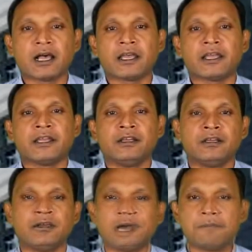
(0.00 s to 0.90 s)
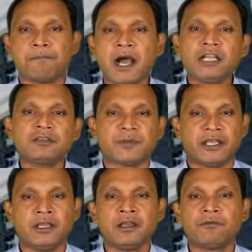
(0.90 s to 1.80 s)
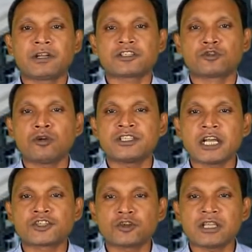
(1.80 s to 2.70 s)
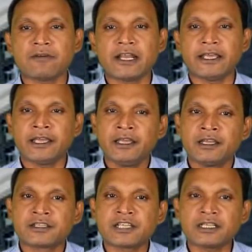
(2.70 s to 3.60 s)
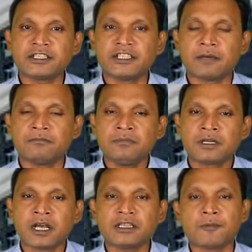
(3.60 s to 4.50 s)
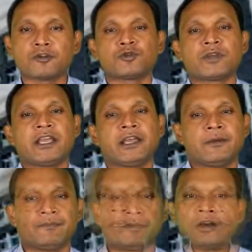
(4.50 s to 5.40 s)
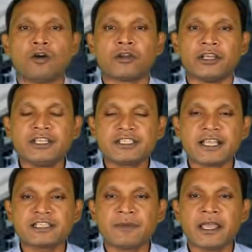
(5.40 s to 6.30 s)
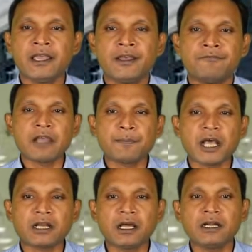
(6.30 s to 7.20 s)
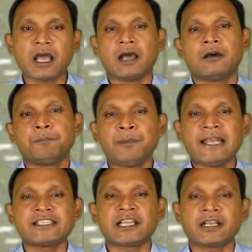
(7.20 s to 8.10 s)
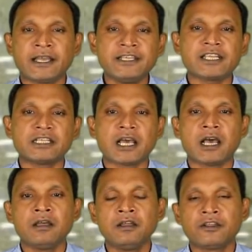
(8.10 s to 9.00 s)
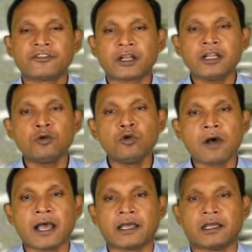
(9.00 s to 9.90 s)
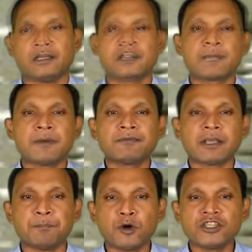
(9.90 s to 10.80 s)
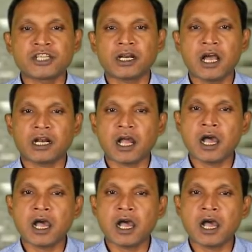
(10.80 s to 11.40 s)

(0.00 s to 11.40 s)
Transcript: रहा है अब भारत में वर्ष 2014 वाले सख्त नियम खत्म हो चुके हैं और इस देश में व्यापार करना पहले से कहीं ज्यादा सरल हुआ है संभवतः मोदी सरकार